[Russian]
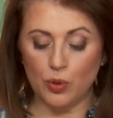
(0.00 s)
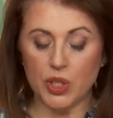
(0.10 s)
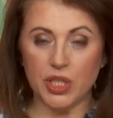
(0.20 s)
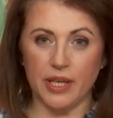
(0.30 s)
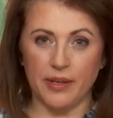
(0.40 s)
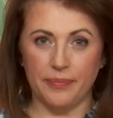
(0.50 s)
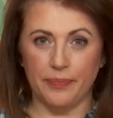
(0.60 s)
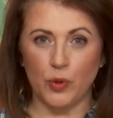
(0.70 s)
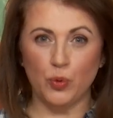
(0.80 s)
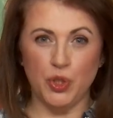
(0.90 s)
ложки,
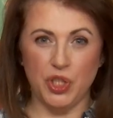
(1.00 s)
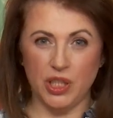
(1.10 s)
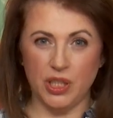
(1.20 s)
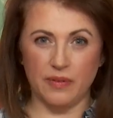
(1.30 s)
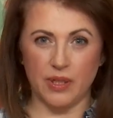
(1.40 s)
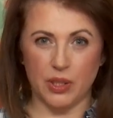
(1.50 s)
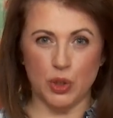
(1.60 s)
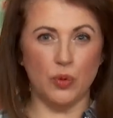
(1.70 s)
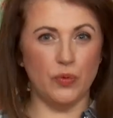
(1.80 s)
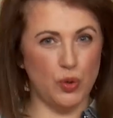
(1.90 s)

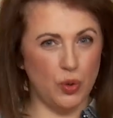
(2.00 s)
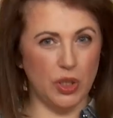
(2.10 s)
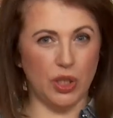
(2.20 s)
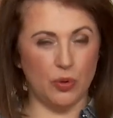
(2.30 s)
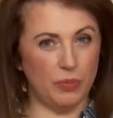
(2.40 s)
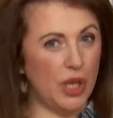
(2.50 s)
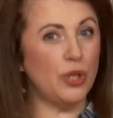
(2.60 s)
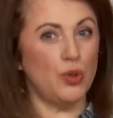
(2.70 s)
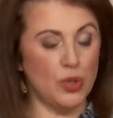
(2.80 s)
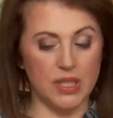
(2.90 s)
учитывая, что все-таки у
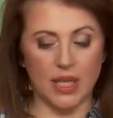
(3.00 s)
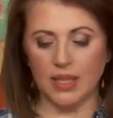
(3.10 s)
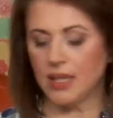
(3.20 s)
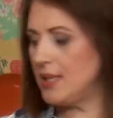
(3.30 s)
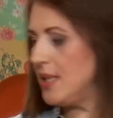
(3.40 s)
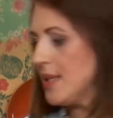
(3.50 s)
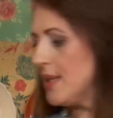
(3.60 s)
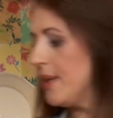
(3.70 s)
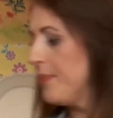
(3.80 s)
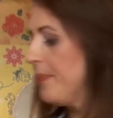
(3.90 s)
меня еще и сладкое
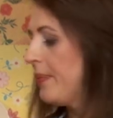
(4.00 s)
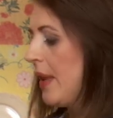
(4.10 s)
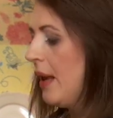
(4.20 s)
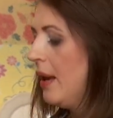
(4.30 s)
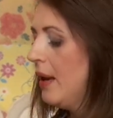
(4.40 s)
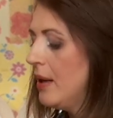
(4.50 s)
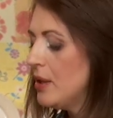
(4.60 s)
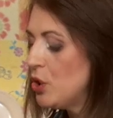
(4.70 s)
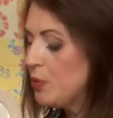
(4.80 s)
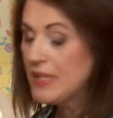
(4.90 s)
тесто,
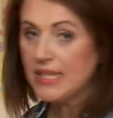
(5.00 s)
чтобы